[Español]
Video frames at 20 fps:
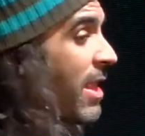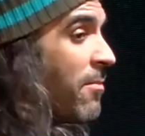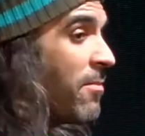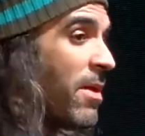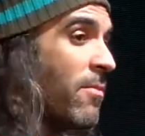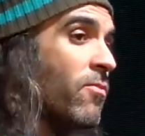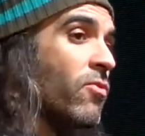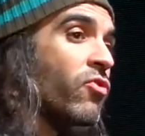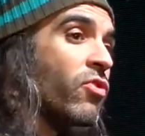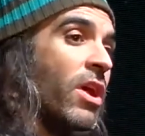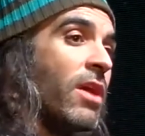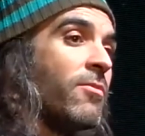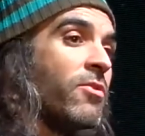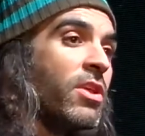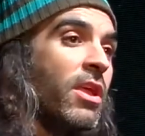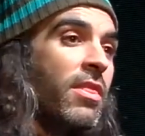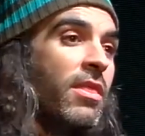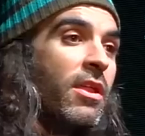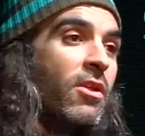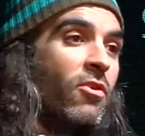también
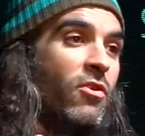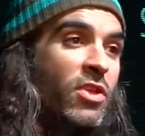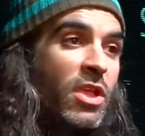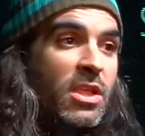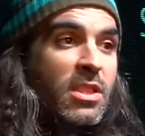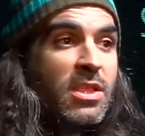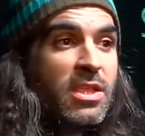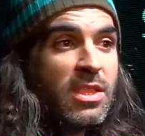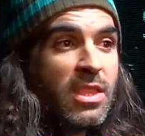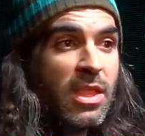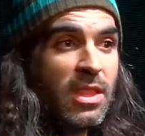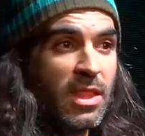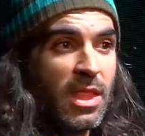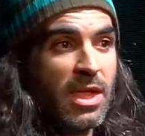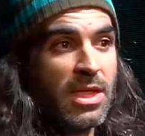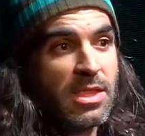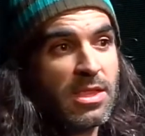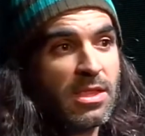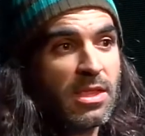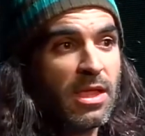buscamos hacer cosas
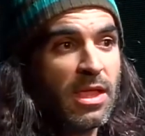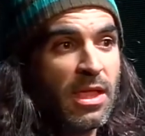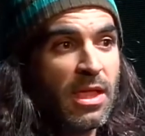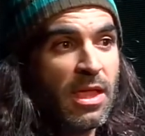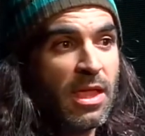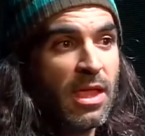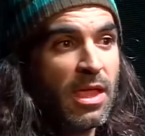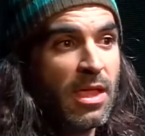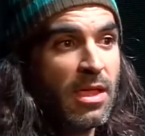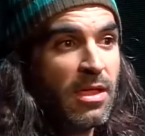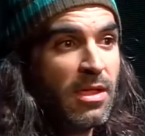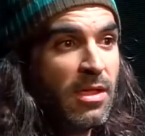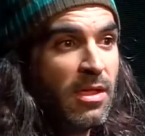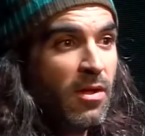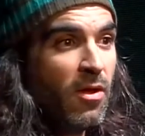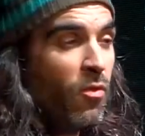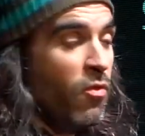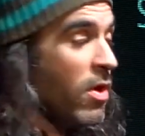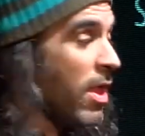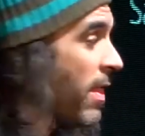distintas. Eh,
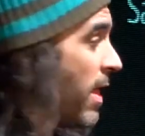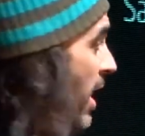una